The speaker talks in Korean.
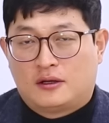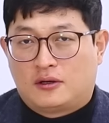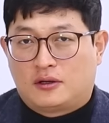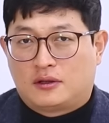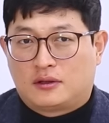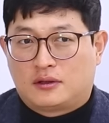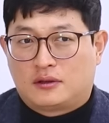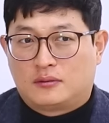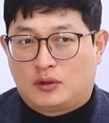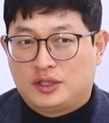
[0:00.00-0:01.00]

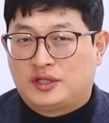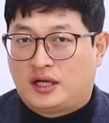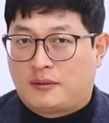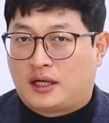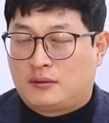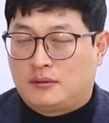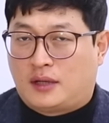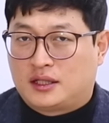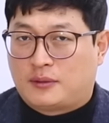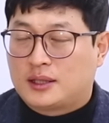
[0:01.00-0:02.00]
뭐 인텔이
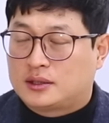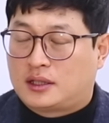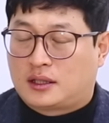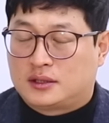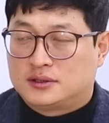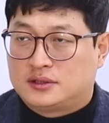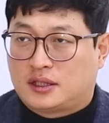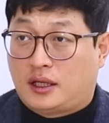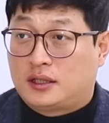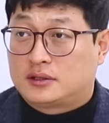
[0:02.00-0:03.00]
말이 맞다라는
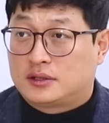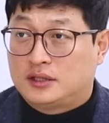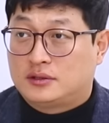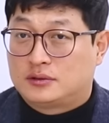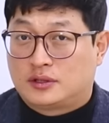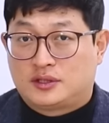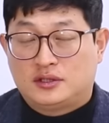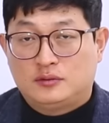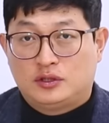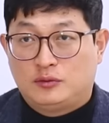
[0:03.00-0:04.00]
식의 얘기들을 했었는데,
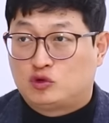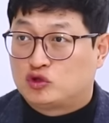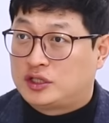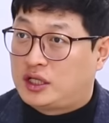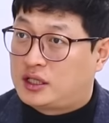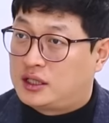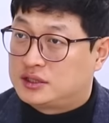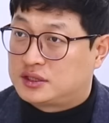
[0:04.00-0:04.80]
지금은 이미 두 세대가